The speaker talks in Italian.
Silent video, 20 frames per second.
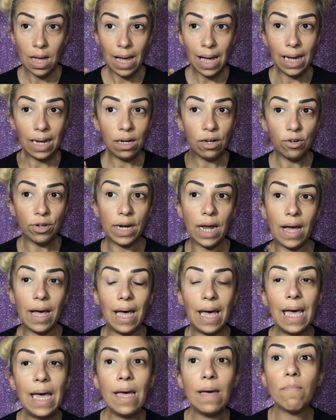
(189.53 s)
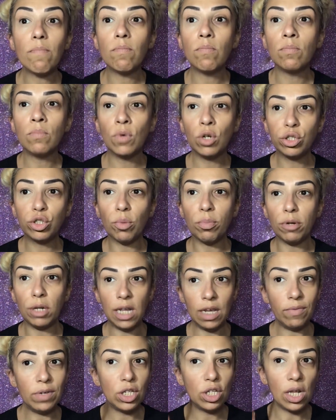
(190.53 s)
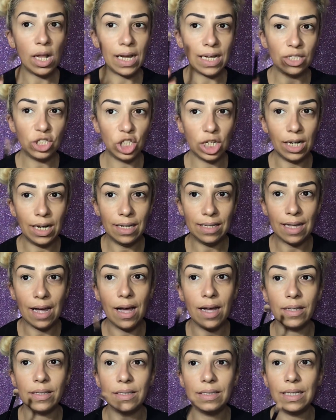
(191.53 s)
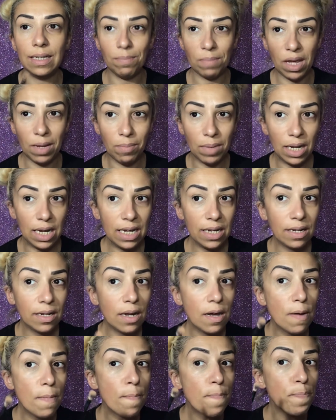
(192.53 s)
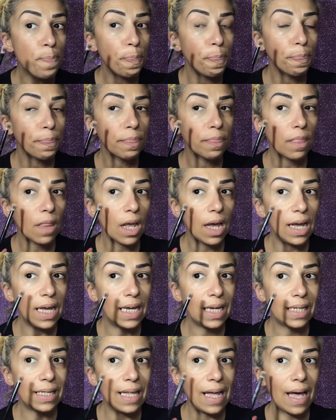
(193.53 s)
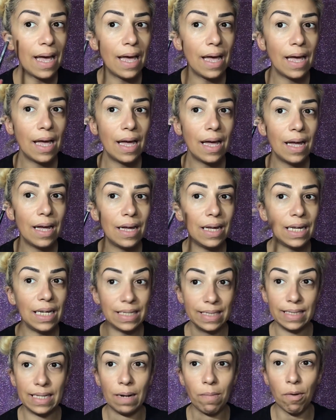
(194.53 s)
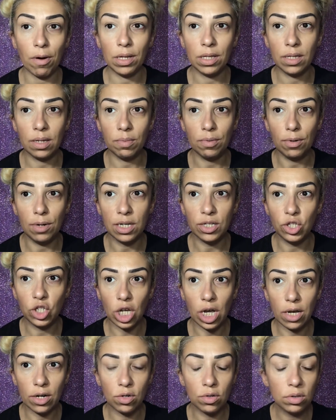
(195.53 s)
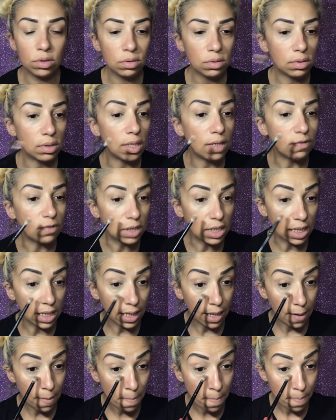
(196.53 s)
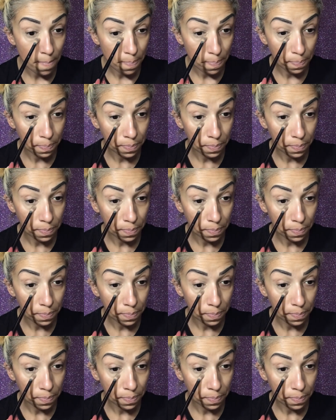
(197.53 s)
Allora, è molto più liquido del cancelletta di Maybelline ed è estremamente più leggero, devo dire.